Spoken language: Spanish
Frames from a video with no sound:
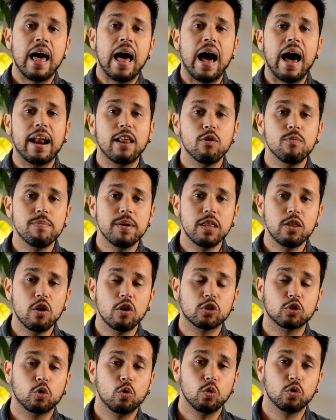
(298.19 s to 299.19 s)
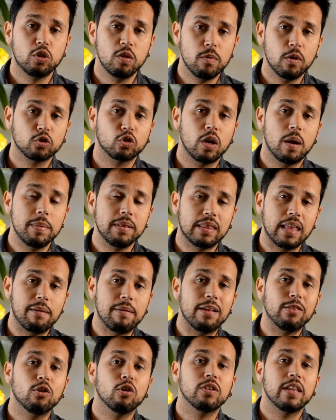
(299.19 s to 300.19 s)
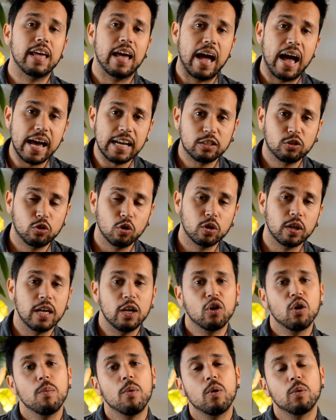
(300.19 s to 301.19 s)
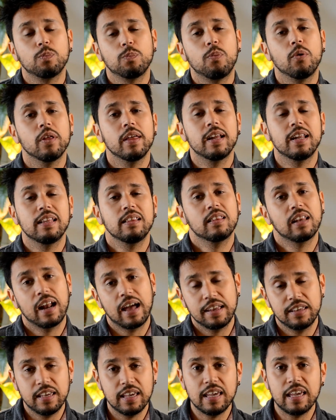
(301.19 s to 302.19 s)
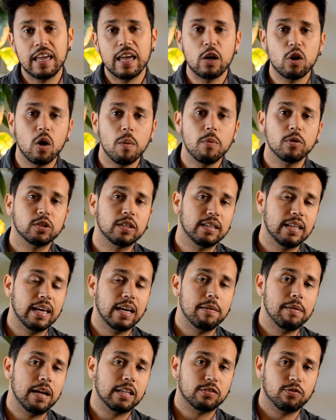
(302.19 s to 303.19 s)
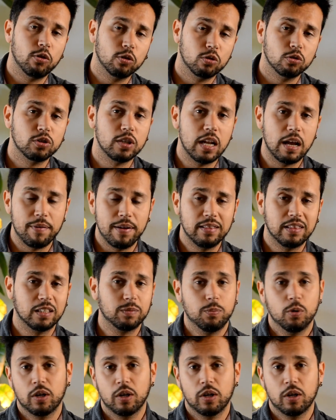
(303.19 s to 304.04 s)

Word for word: Haré un vídeo exclusivo solamente hablando de iStock y cómo poder entrar allí y cómo se tiene que ver las fotos y las ventas,